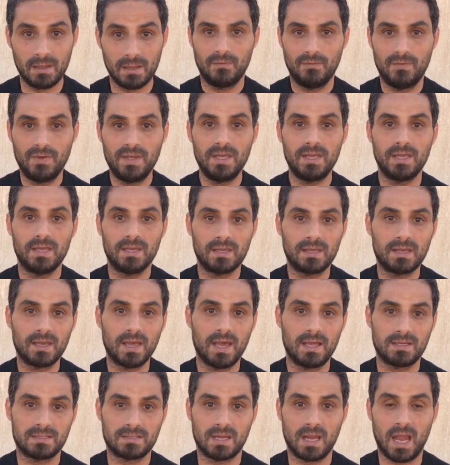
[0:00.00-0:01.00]
في
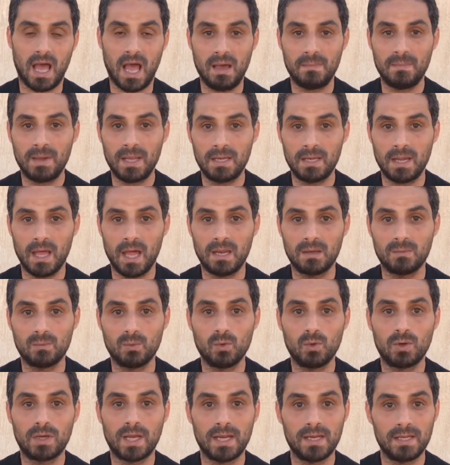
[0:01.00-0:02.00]
إنجاز العمل
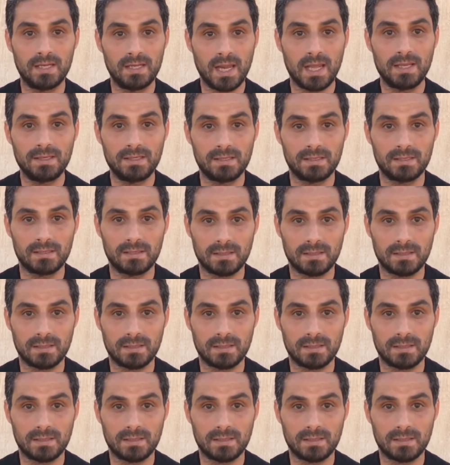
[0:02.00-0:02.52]
الموكل إليه